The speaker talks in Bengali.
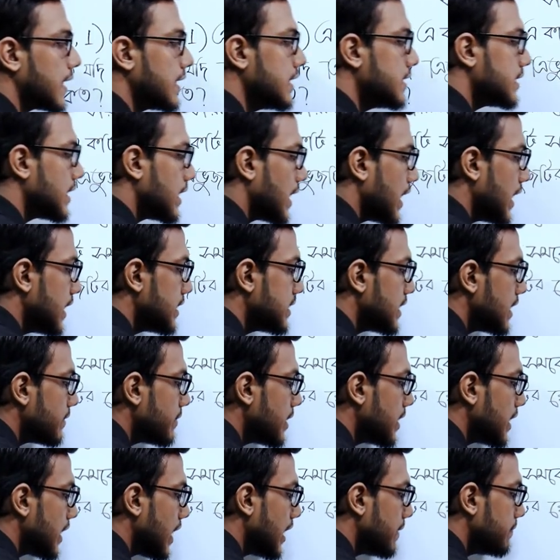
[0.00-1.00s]
পারি যে এই যে
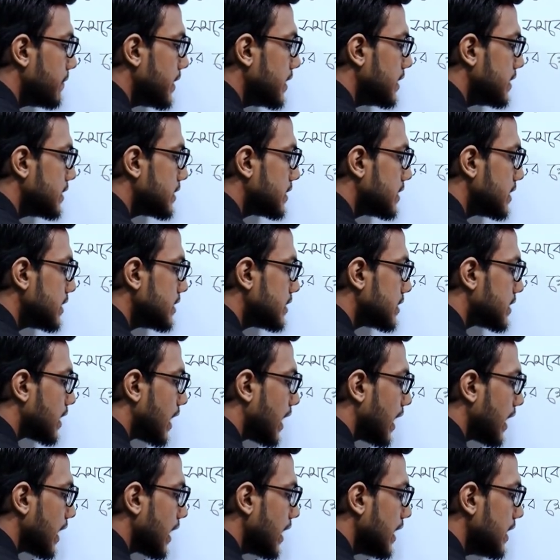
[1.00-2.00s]
আমার এ বি ডিস্টেন্সটা
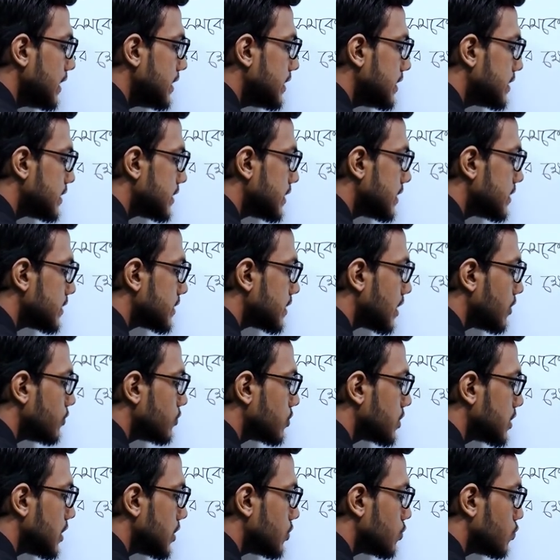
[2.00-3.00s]
এই ডিস্টেন্সটা
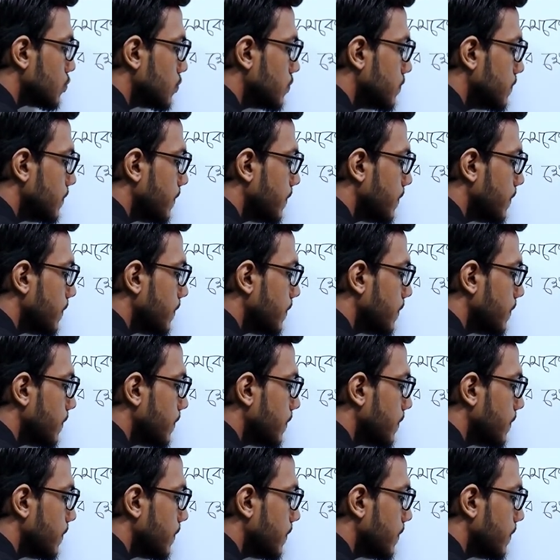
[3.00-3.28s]
হচ্ছে টু